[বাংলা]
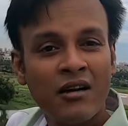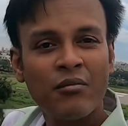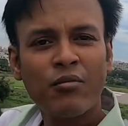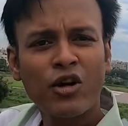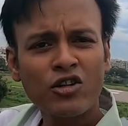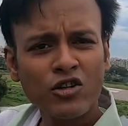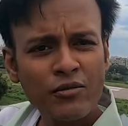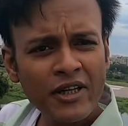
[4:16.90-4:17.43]

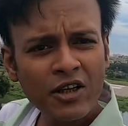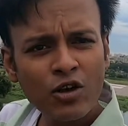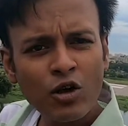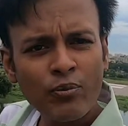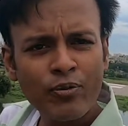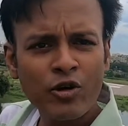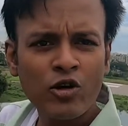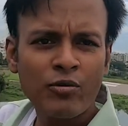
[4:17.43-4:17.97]
বর্তমান
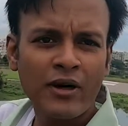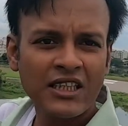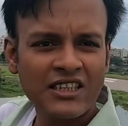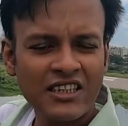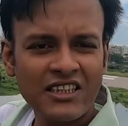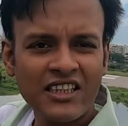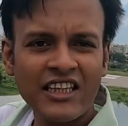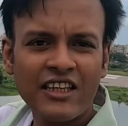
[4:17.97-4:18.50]
গোপ্রোর
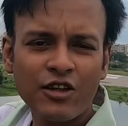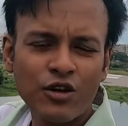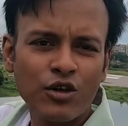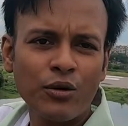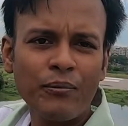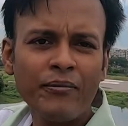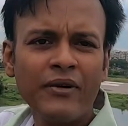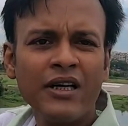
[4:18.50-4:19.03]
বাজারটা
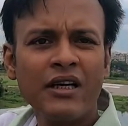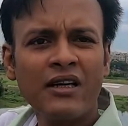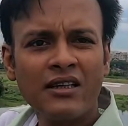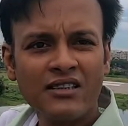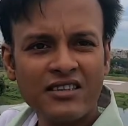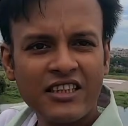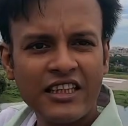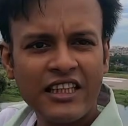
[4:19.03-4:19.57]
এরকম
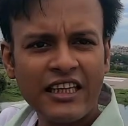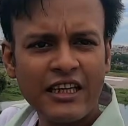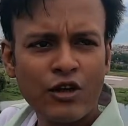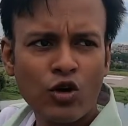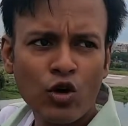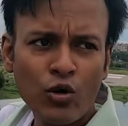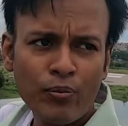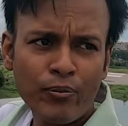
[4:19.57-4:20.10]
যে
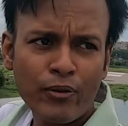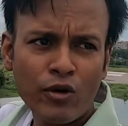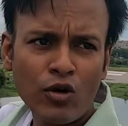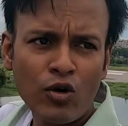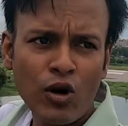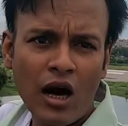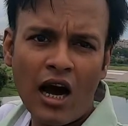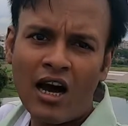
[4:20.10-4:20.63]
গোপ্রো
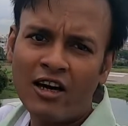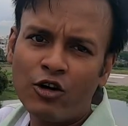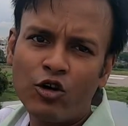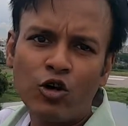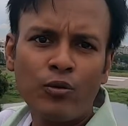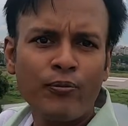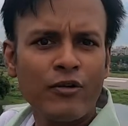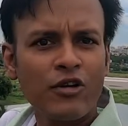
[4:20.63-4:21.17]
আর
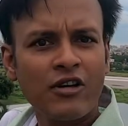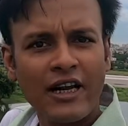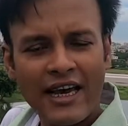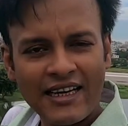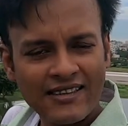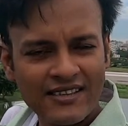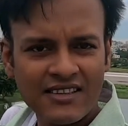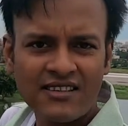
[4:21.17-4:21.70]
গোপ্রোর
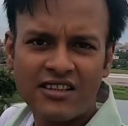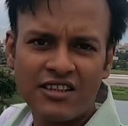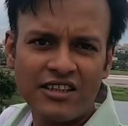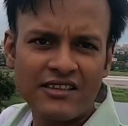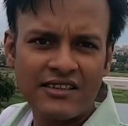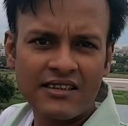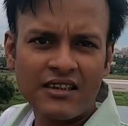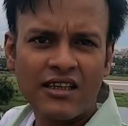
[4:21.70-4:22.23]

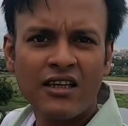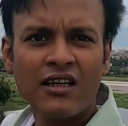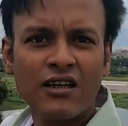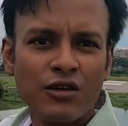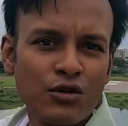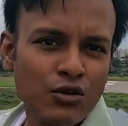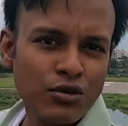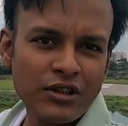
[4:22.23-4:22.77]
অ্যাক্সেসরিজ
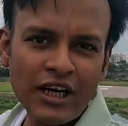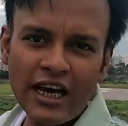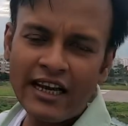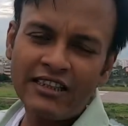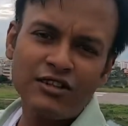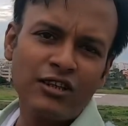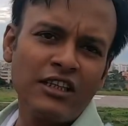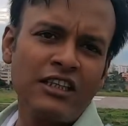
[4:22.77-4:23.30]
দুটা
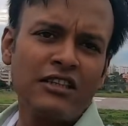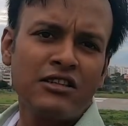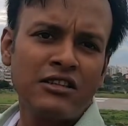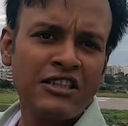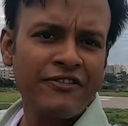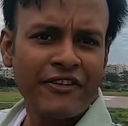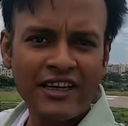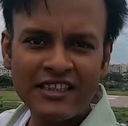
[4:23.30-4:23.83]
অ্যাকচুয়ালি
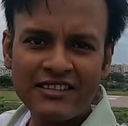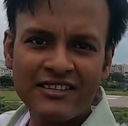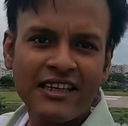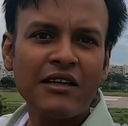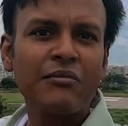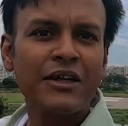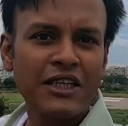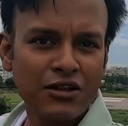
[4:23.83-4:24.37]
ডিফারেন্ট
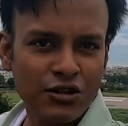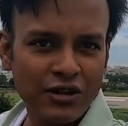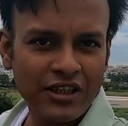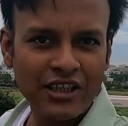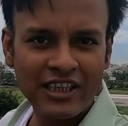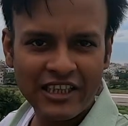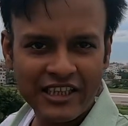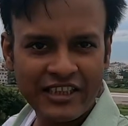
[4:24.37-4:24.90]
সেগমেন্ট তৈরি
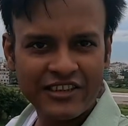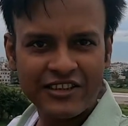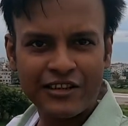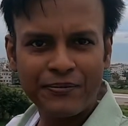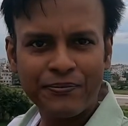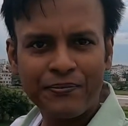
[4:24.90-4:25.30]
হয়ে গিয়েছে